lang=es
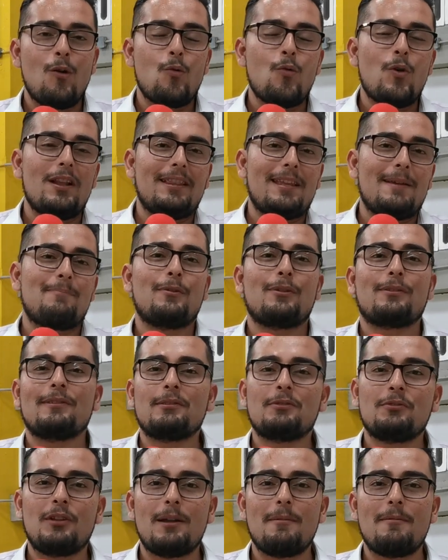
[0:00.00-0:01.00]
o el
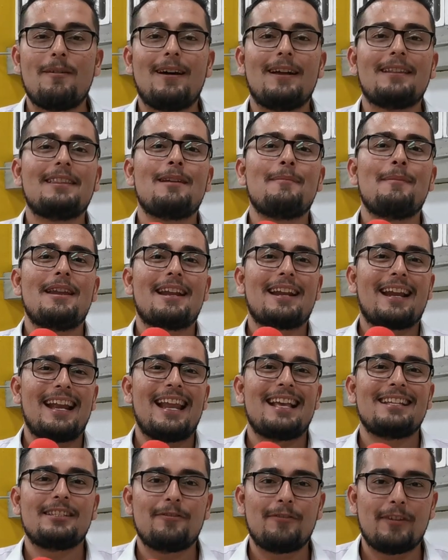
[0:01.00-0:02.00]
Deportes Tolima va a terminar
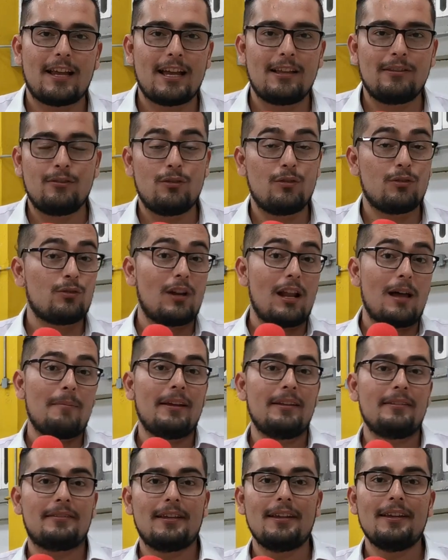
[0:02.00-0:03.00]
clasificando no
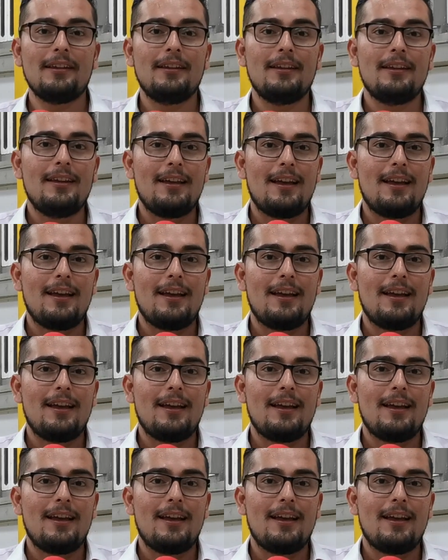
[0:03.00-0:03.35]
solamente